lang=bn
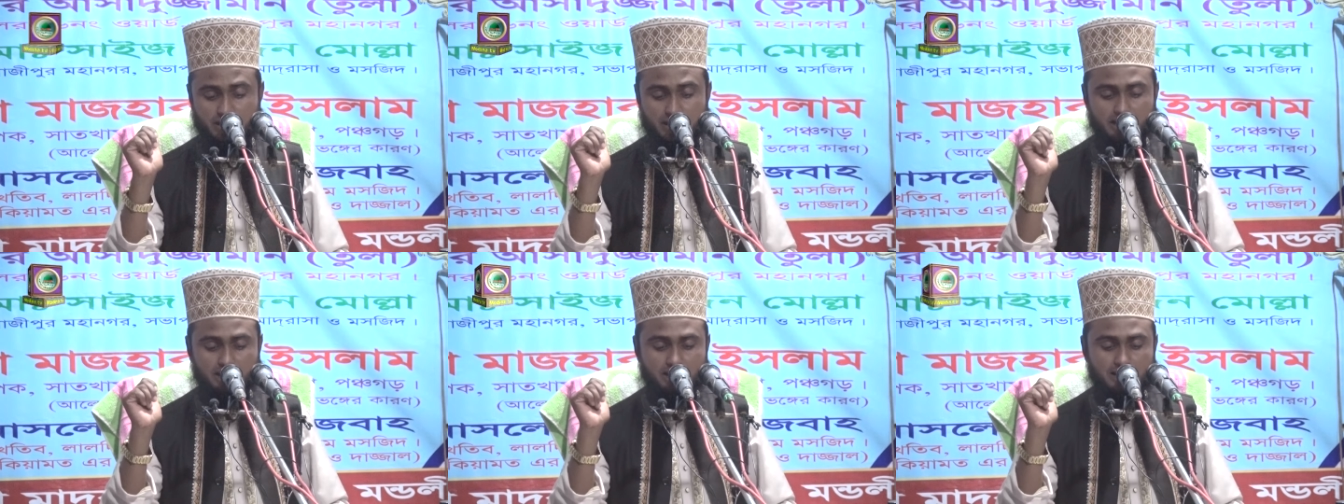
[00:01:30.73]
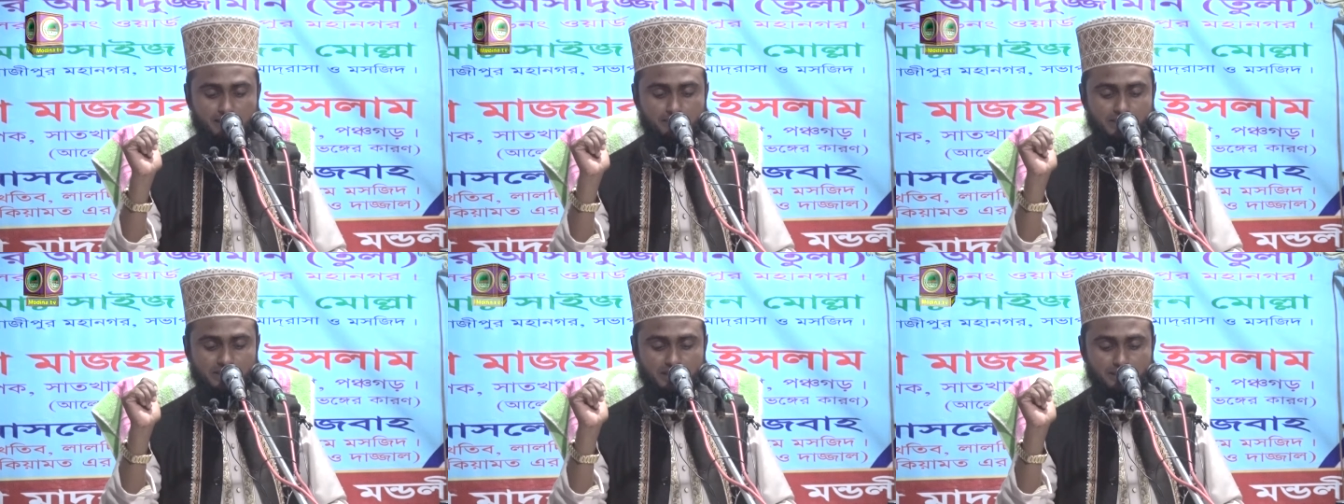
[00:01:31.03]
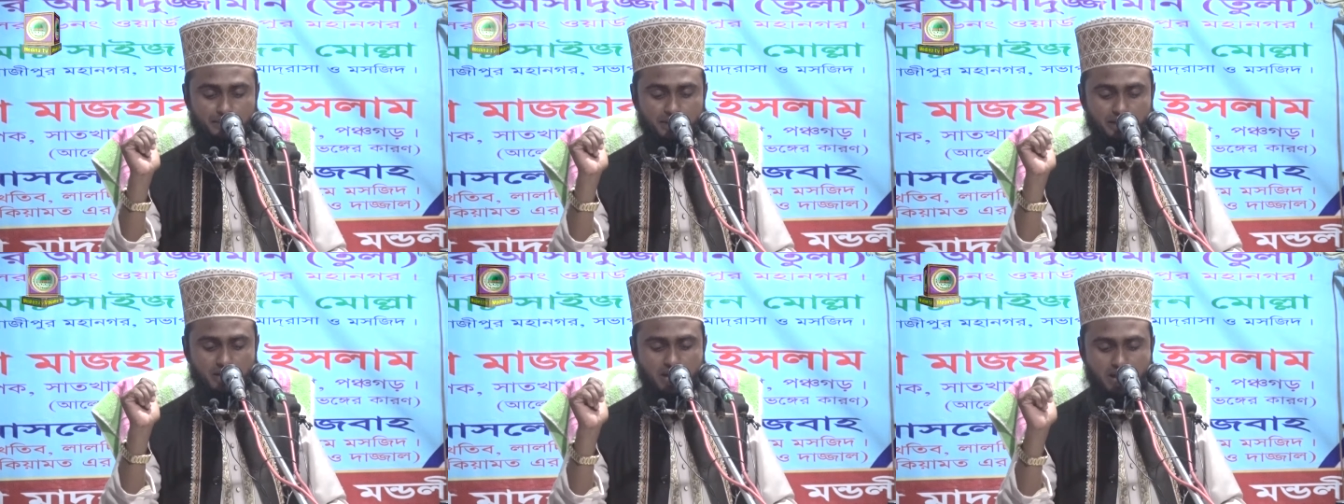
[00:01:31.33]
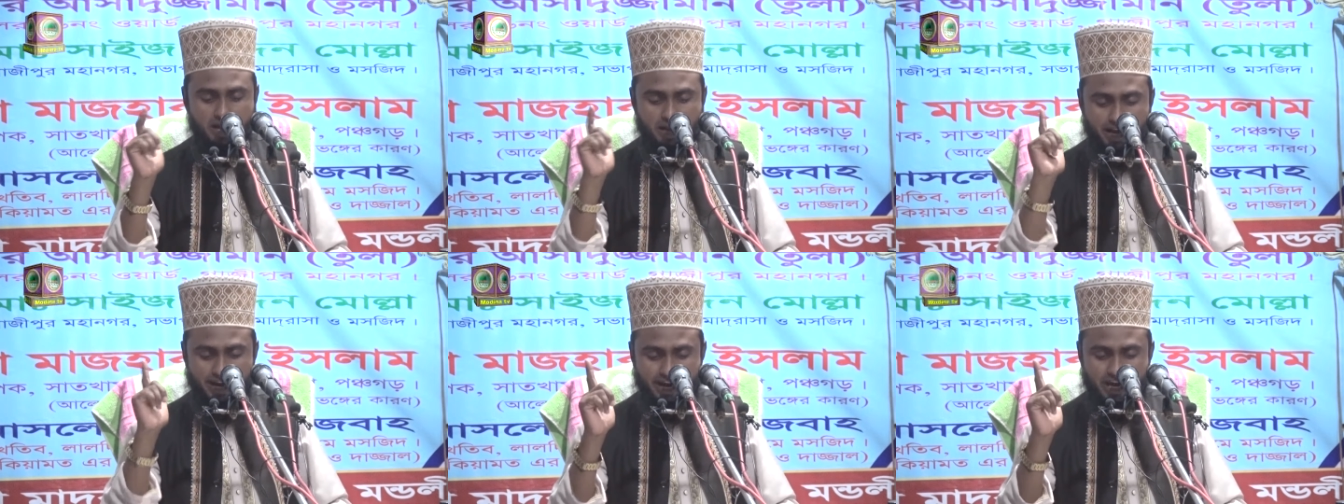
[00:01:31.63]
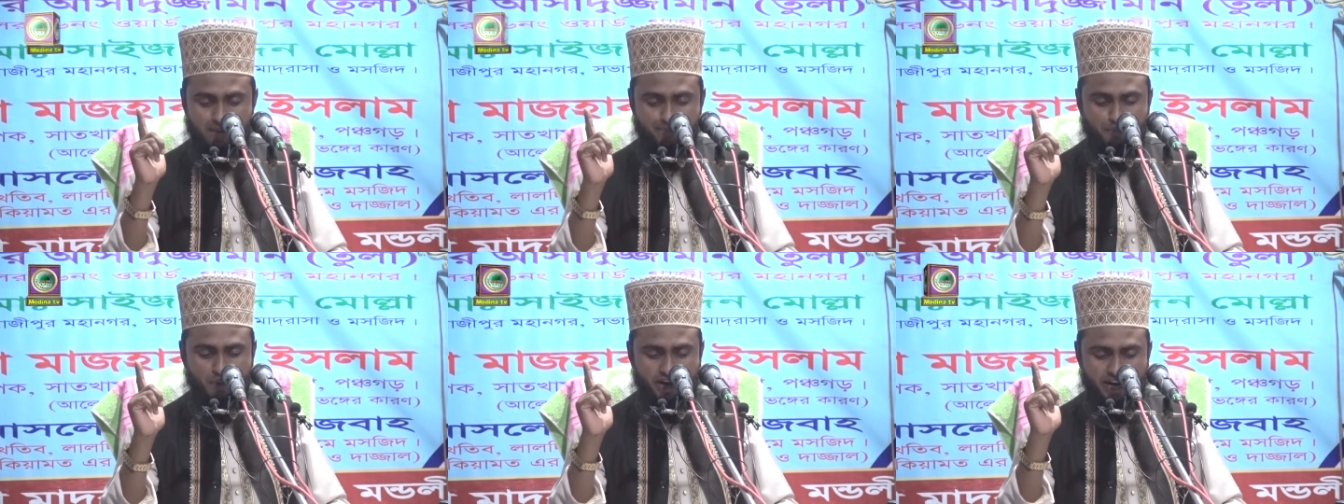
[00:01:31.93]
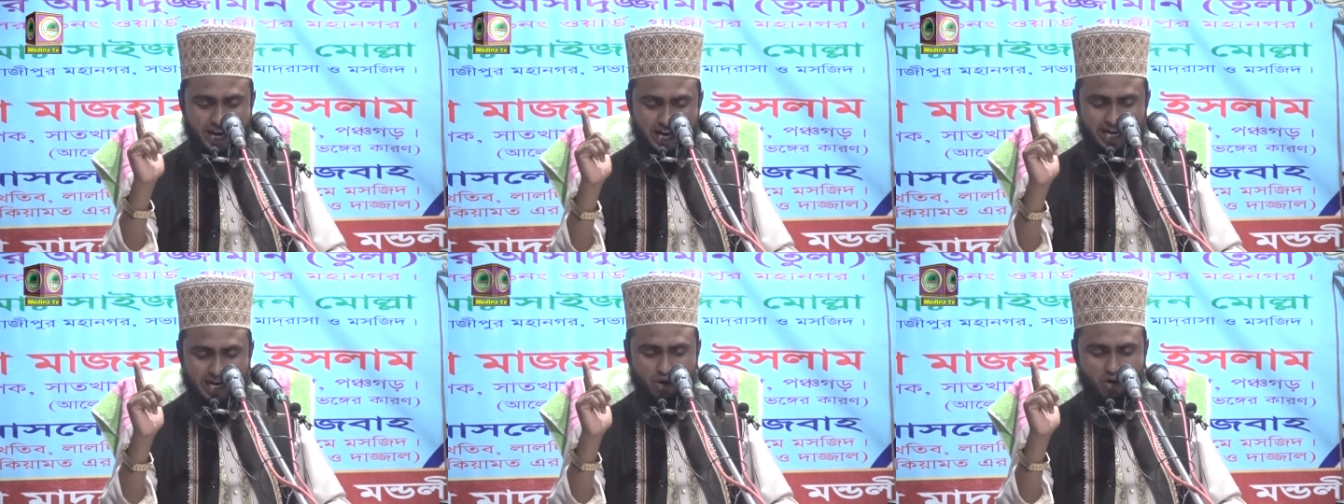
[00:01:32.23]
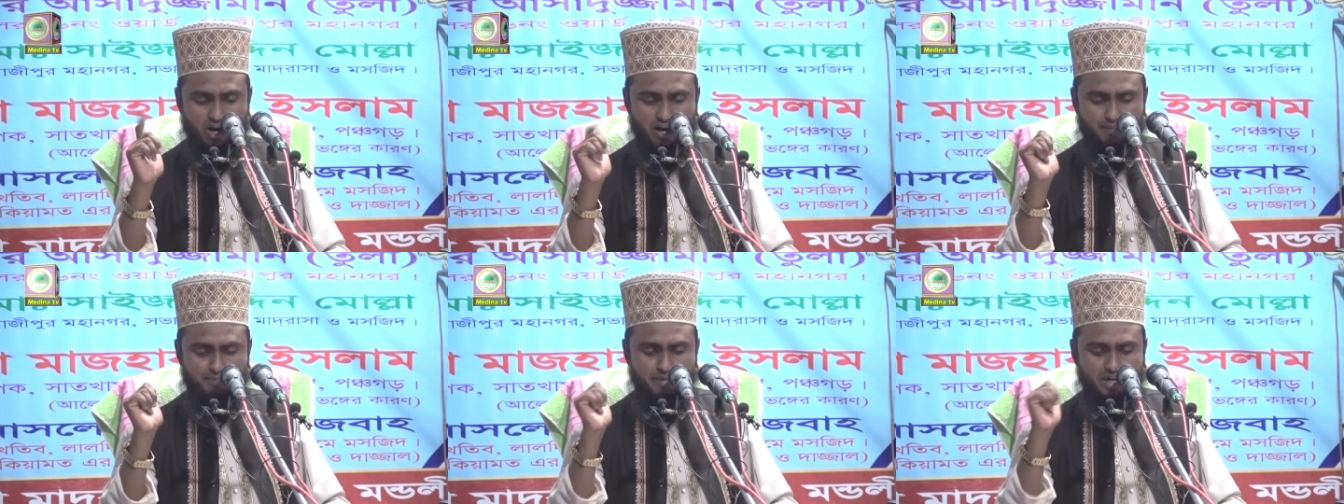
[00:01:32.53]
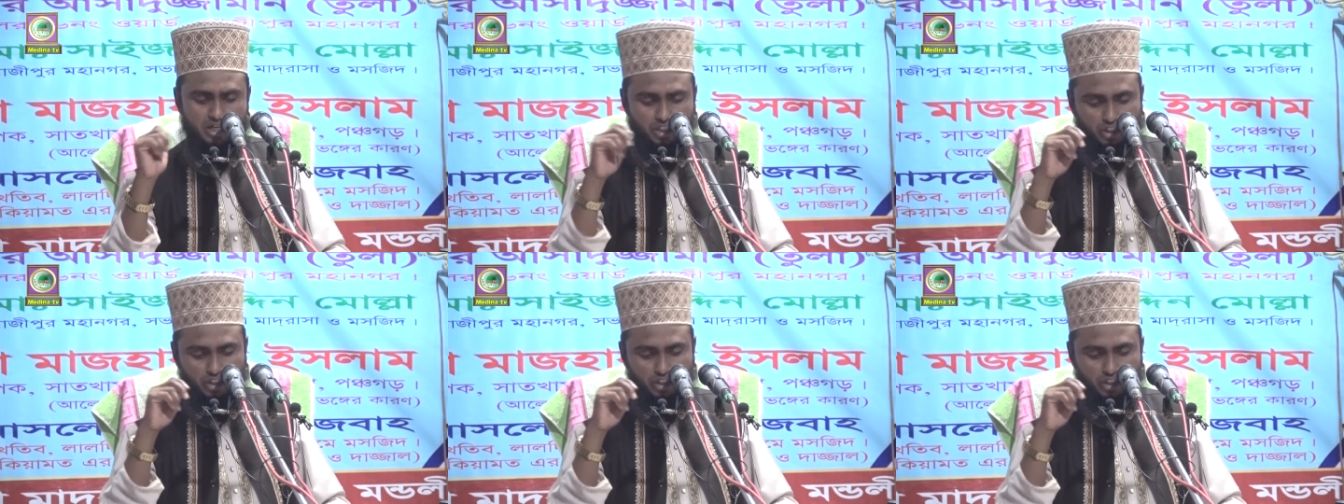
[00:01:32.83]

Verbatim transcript: জাহান্নামে যাবে এরপরে এগারো নাম্বার